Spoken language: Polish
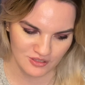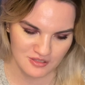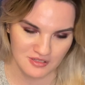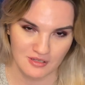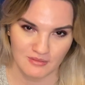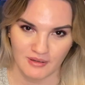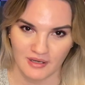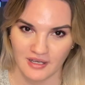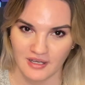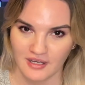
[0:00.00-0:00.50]

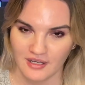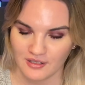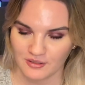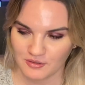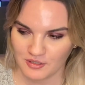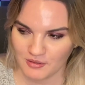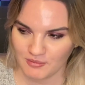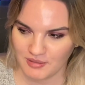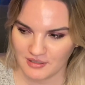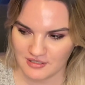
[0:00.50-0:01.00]
osoba,
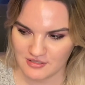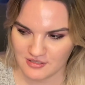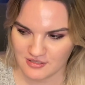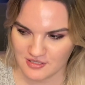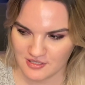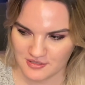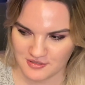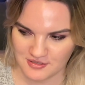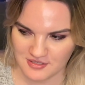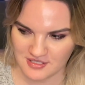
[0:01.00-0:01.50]
która bardzo
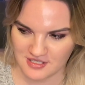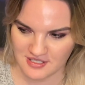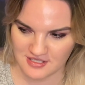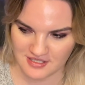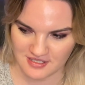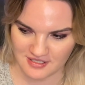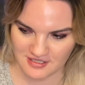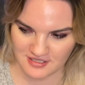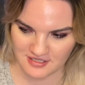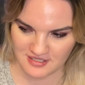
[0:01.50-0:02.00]
chce coś zjeść,
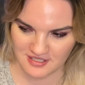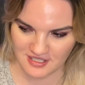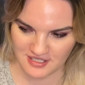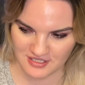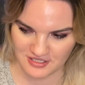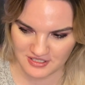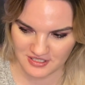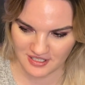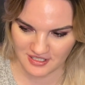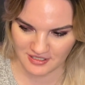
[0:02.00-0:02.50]

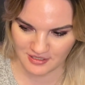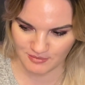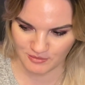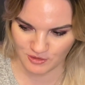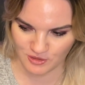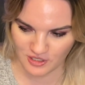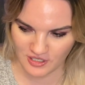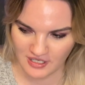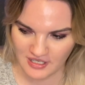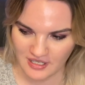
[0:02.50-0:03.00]
zjeść a nie
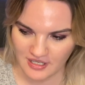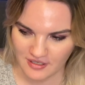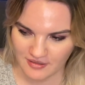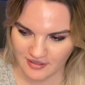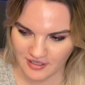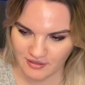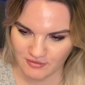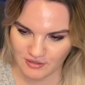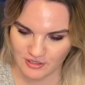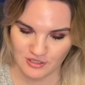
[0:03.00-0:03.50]
może.
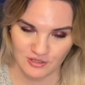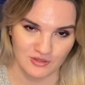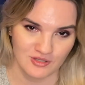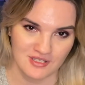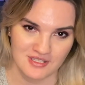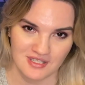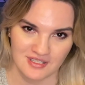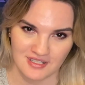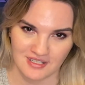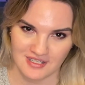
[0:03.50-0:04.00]
No ale właśnie to
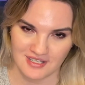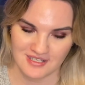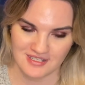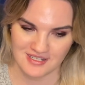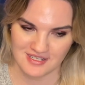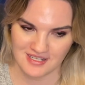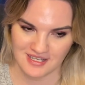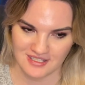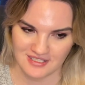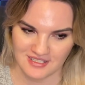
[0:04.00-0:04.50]
jest na takiej
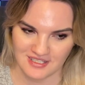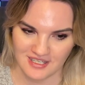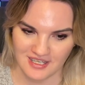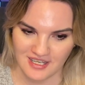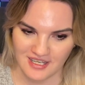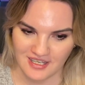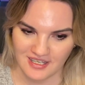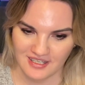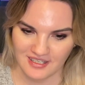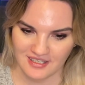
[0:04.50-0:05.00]
zasadzie.
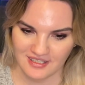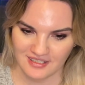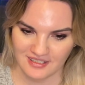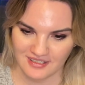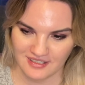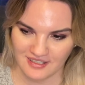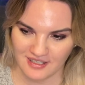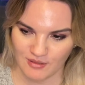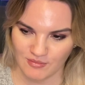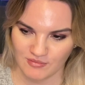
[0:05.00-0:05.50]

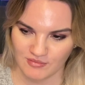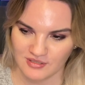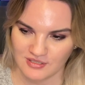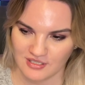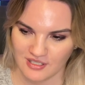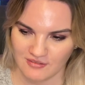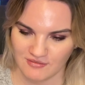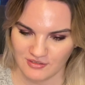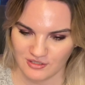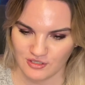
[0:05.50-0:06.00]
Yy, ja bym
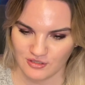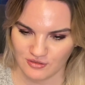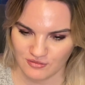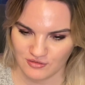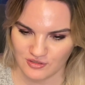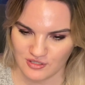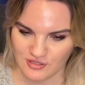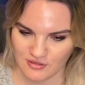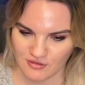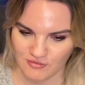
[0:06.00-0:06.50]
chciała, wiecie, to
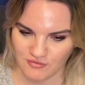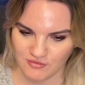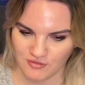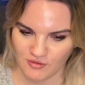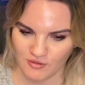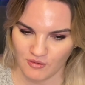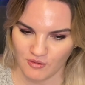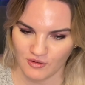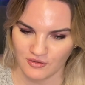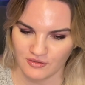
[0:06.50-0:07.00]
wszystko
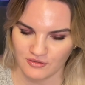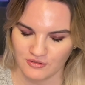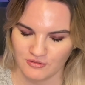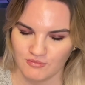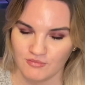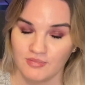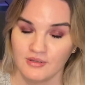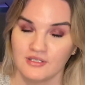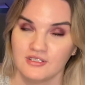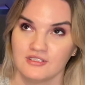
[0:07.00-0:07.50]
wchłonąć,
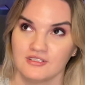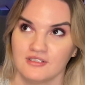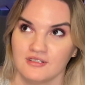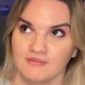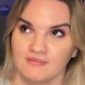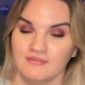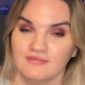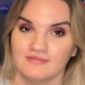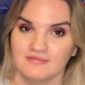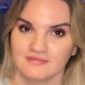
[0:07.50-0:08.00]
być
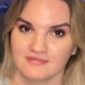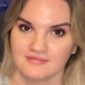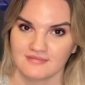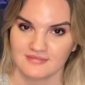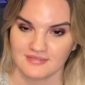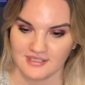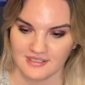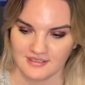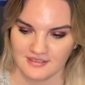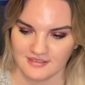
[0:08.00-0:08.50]
tym.
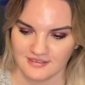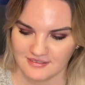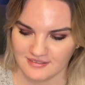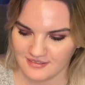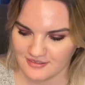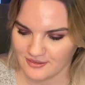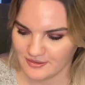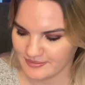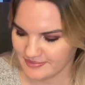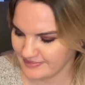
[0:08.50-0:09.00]
I
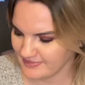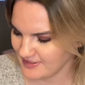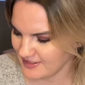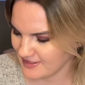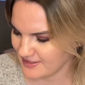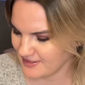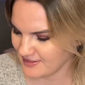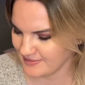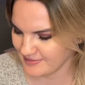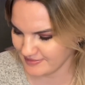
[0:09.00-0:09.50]
no,
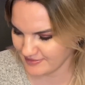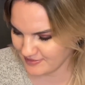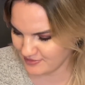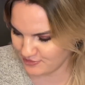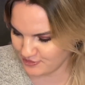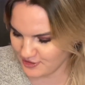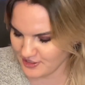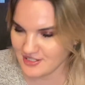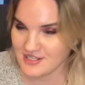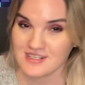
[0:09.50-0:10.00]
taki
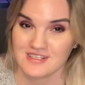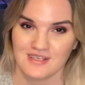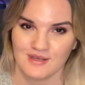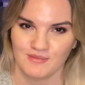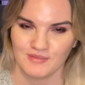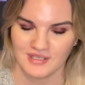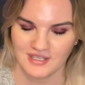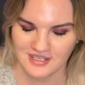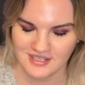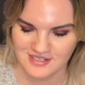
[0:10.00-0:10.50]
freak ze
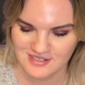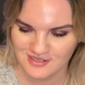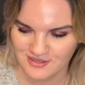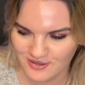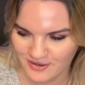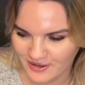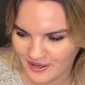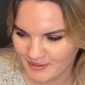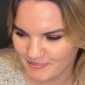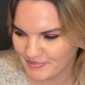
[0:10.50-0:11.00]
mnie jest
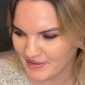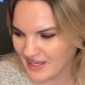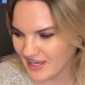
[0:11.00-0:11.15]
trochę.